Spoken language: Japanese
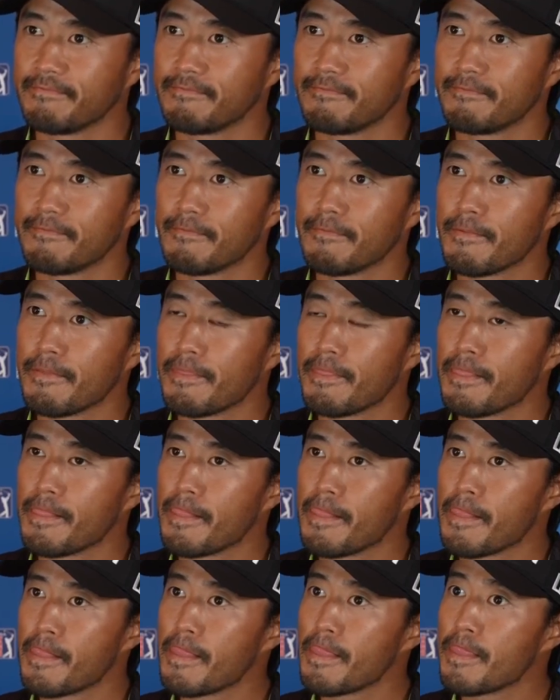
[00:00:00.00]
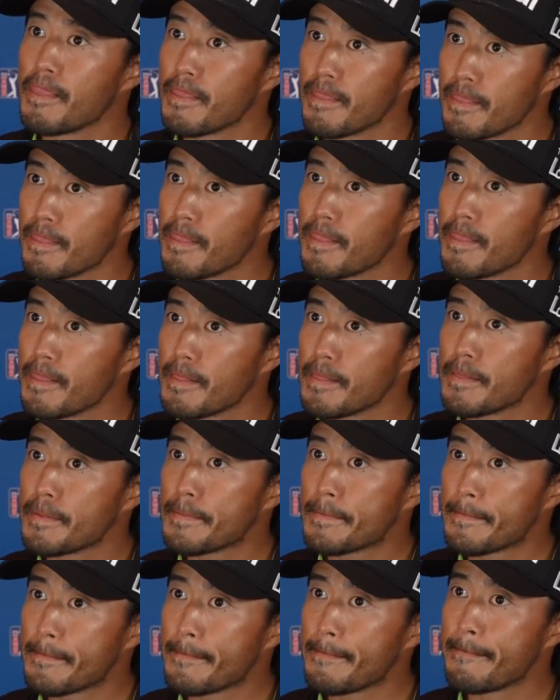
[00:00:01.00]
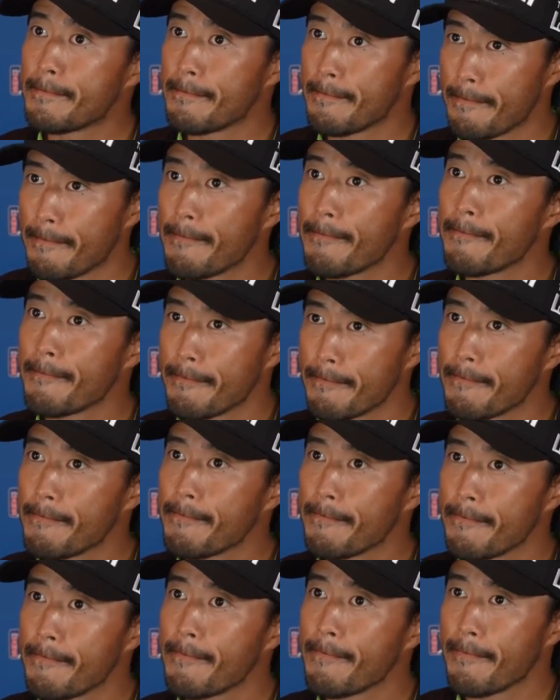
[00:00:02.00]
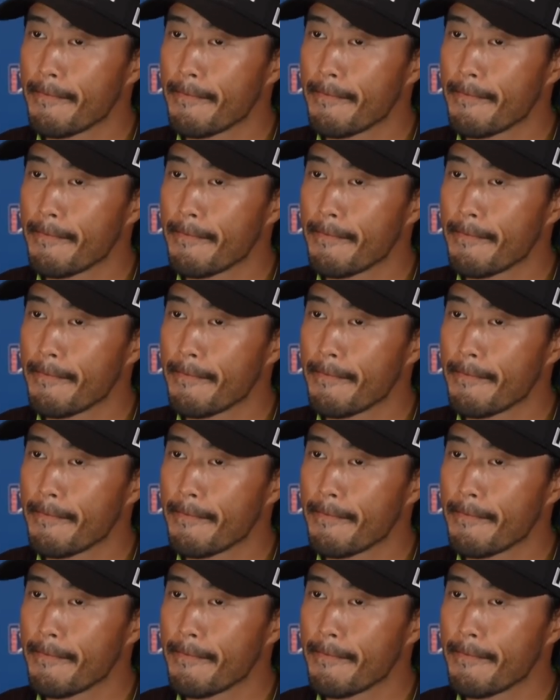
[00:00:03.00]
Um, had anything about your game that you felt good about